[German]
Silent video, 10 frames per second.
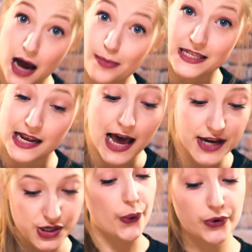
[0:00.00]

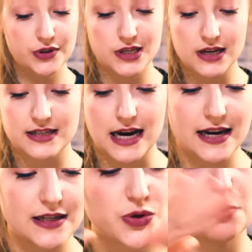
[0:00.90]
Kabelsalat. Und äh, da
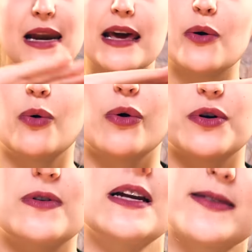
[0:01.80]
geht es um Lego
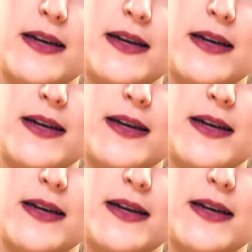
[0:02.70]
und wie das